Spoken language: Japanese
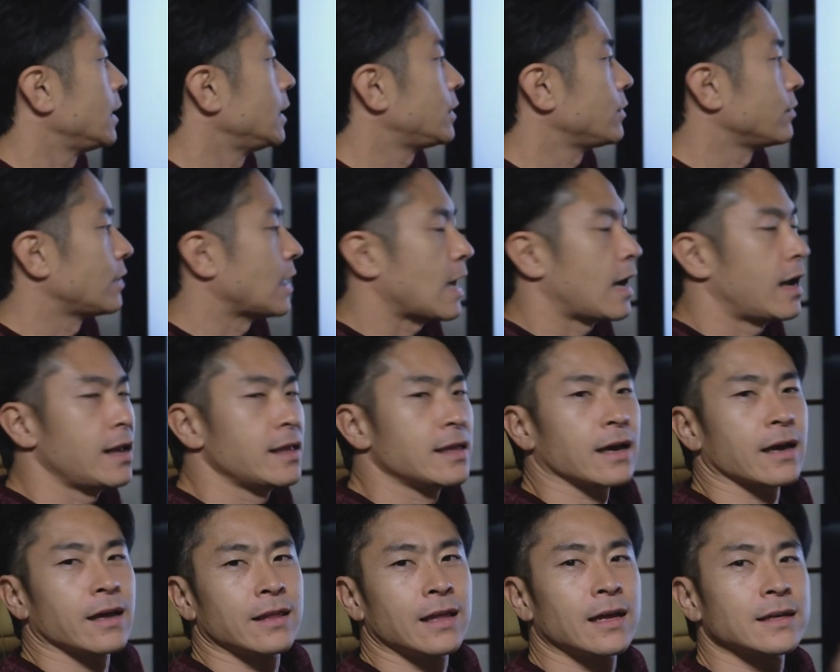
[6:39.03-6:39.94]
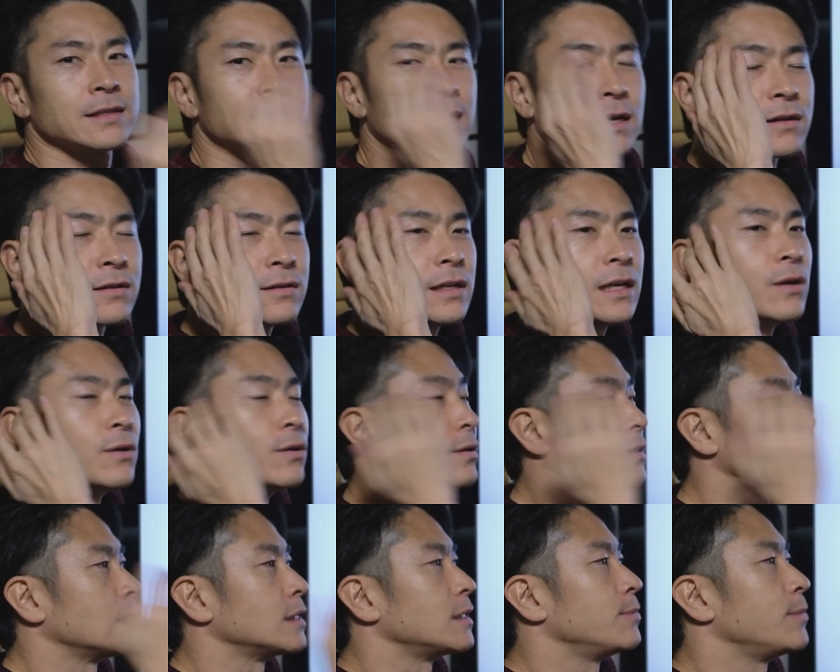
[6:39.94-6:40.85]
一応流れだけねざっくり
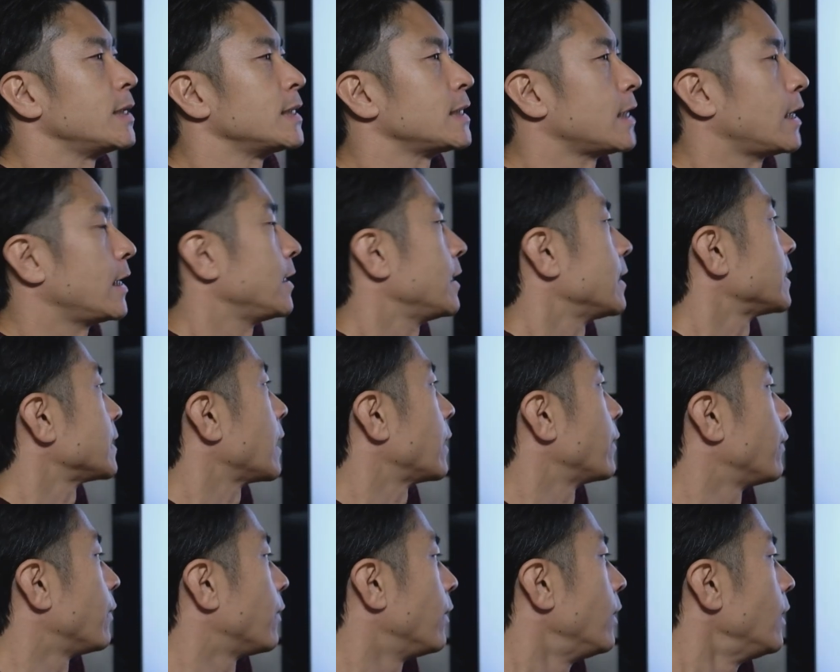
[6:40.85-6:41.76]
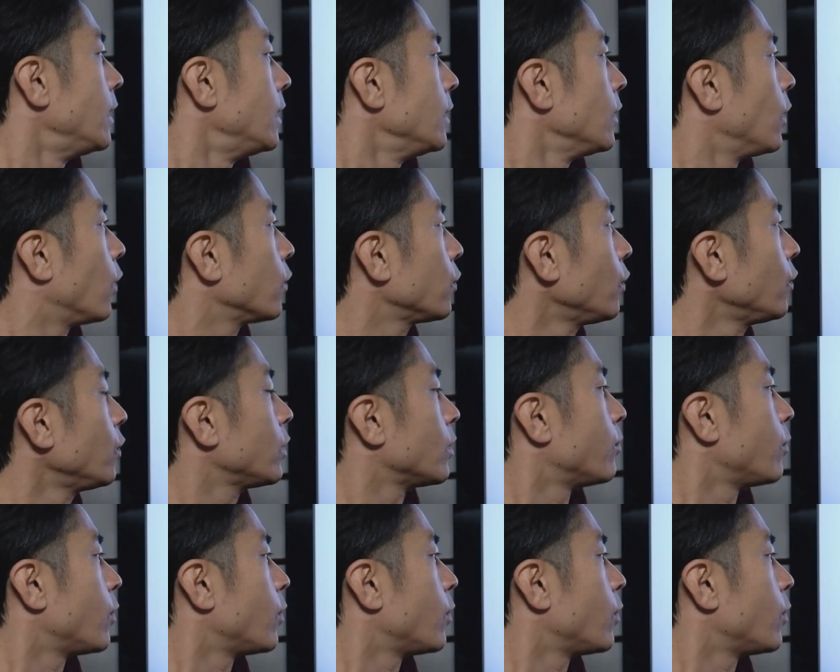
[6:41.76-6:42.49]
こう説明したいんですけど、ほとんど